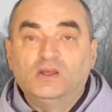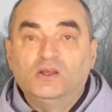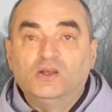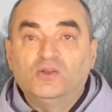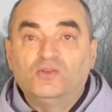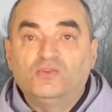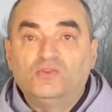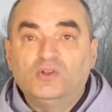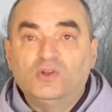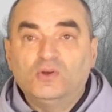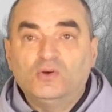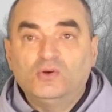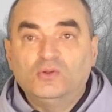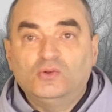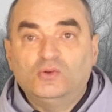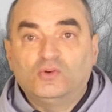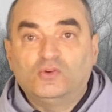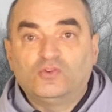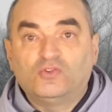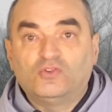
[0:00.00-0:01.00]
Si
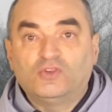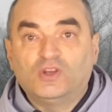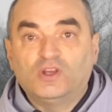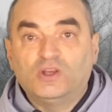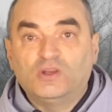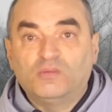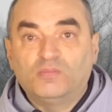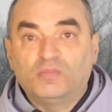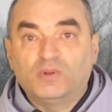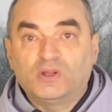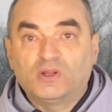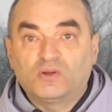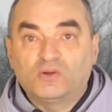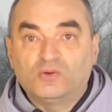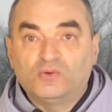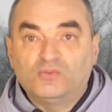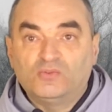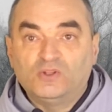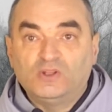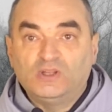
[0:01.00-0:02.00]
conosce, per
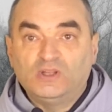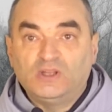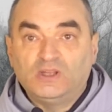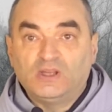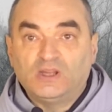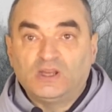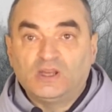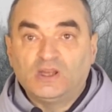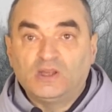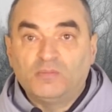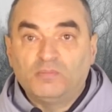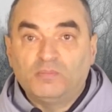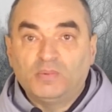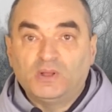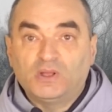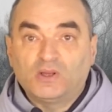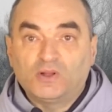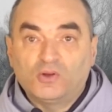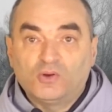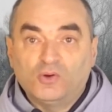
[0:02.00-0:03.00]
così dire,
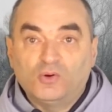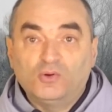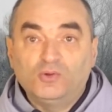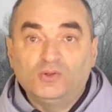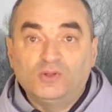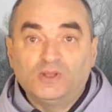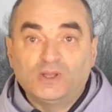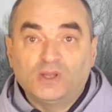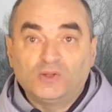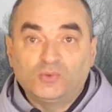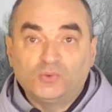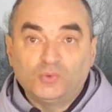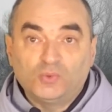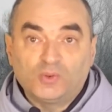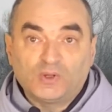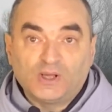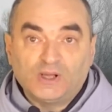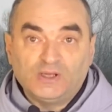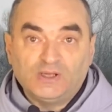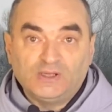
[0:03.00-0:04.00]
per
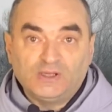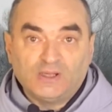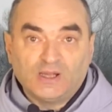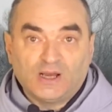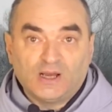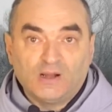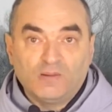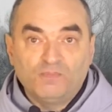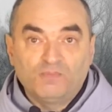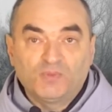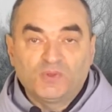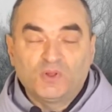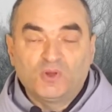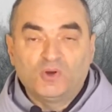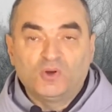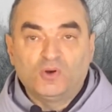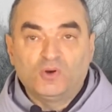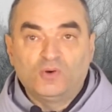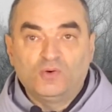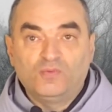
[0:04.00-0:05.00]
connaturalità
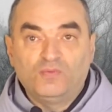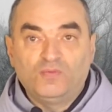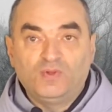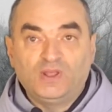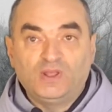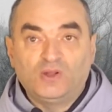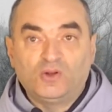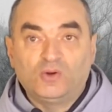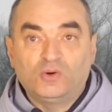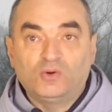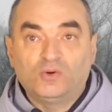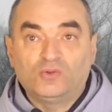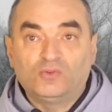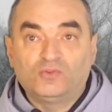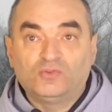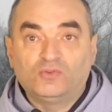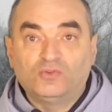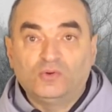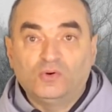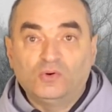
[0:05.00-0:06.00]
ovvero
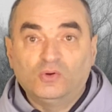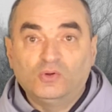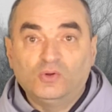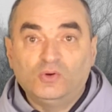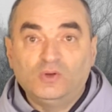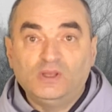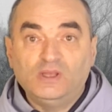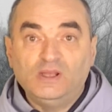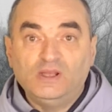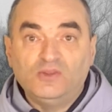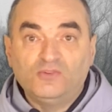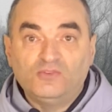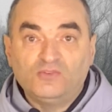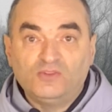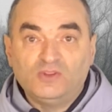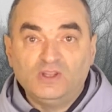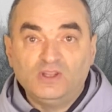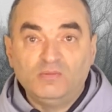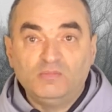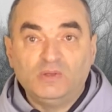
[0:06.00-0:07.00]
solo il
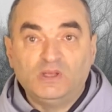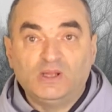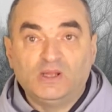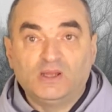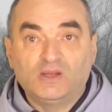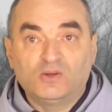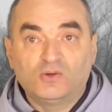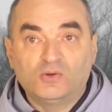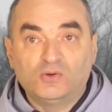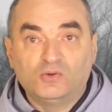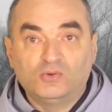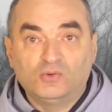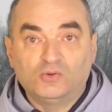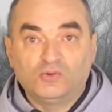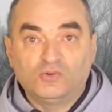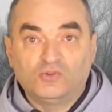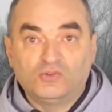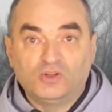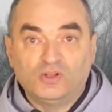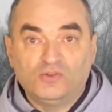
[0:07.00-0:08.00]
simile
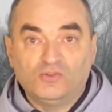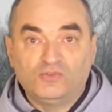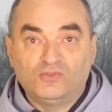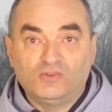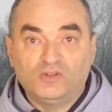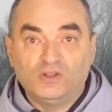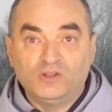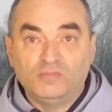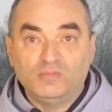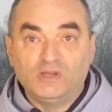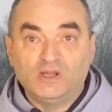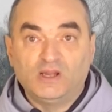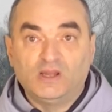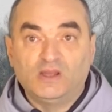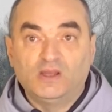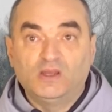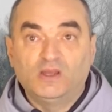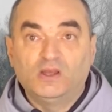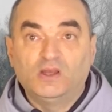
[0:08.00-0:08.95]
conosce il simile,